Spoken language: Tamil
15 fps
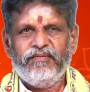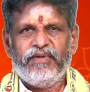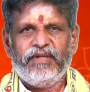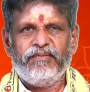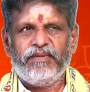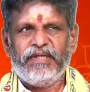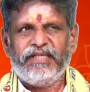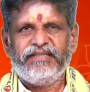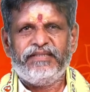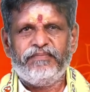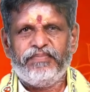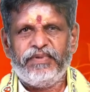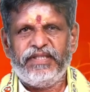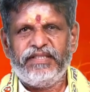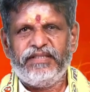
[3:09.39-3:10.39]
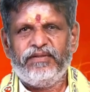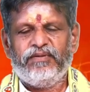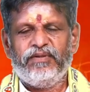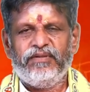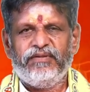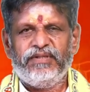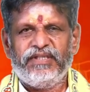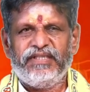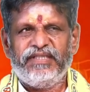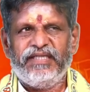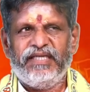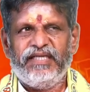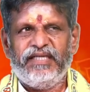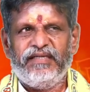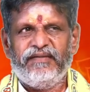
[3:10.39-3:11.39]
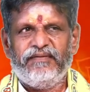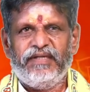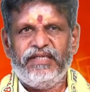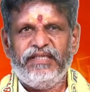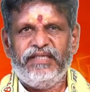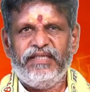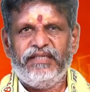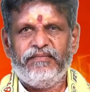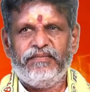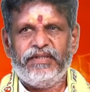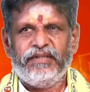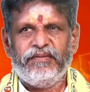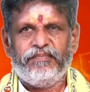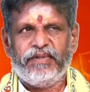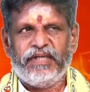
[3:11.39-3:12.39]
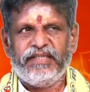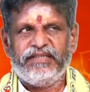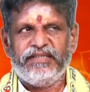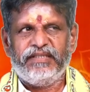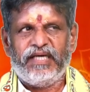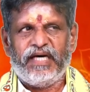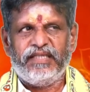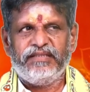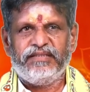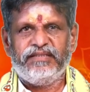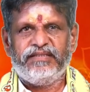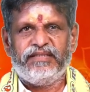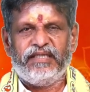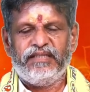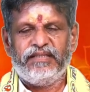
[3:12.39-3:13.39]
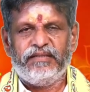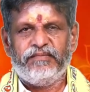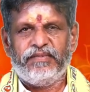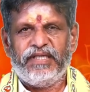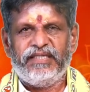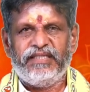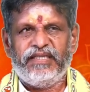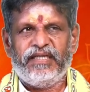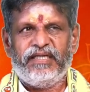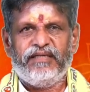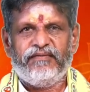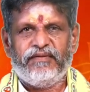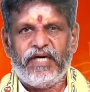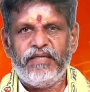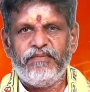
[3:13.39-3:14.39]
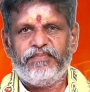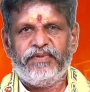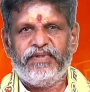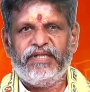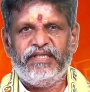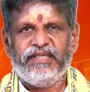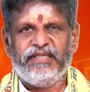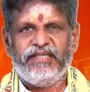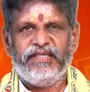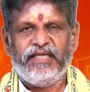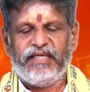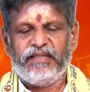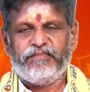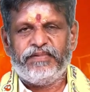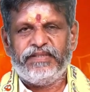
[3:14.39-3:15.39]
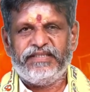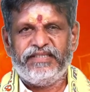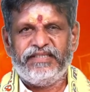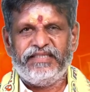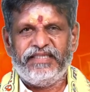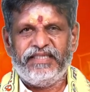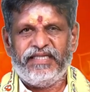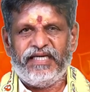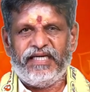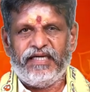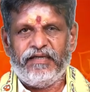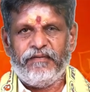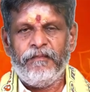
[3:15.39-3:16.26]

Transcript: வருமானத்தை பெருக்கிக் கொள்வதற்கு என்ன வழி என்பதை பார்த்து அதுக்கு தகுந்த மாதிரியான வாய்ப்புகளை நீங்கள் ஏற்படுத்திக்கிட்டிங்கன்னா